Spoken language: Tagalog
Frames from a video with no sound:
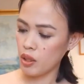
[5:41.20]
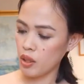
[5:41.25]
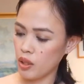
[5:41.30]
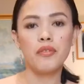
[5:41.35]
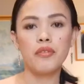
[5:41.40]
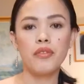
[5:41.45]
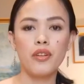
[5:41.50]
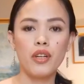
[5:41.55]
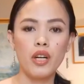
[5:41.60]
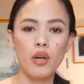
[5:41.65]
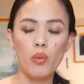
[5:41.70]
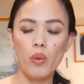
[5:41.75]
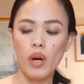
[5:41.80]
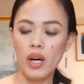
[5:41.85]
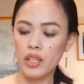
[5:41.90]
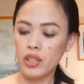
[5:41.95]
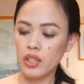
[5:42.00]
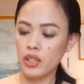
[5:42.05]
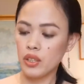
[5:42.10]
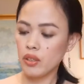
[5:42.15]
For a
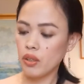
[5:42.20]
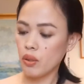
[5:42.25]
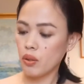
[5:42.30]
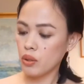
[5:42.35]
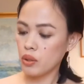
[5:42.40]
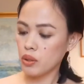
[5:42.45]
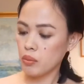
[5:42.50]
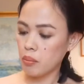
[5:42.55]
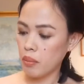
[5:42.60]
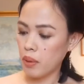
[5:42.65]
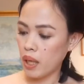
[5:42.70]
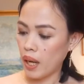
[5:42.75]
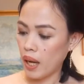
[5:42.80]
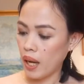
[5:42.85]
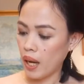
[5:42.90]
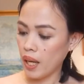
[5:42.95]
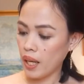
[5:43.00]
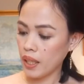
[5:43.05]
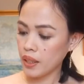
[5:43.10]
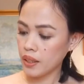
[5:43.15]
one-year-old
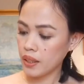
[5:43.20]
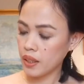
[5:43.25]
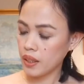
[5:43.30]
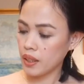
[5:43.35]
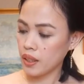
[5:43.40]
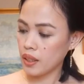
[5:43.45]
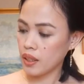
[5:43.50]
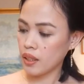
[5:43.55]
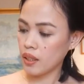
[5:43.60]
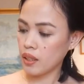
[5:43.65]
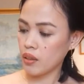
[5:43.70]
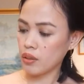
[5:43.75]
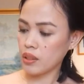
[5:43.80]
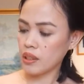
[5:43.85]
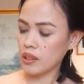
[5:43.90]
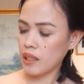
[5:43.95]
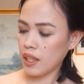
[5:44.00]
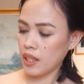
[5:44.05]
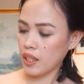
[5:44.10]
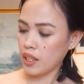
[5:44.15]
bag, uh, it looks
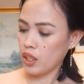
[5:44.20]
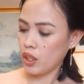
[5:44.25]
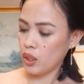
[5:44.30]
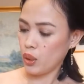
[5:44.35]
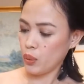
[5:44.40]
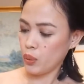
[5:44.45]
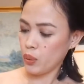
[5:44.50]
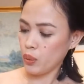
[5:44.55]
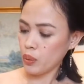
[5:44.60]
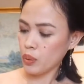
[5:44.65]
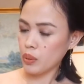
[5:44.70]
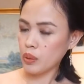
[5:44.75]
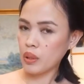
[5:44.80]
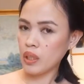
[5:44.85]
like new.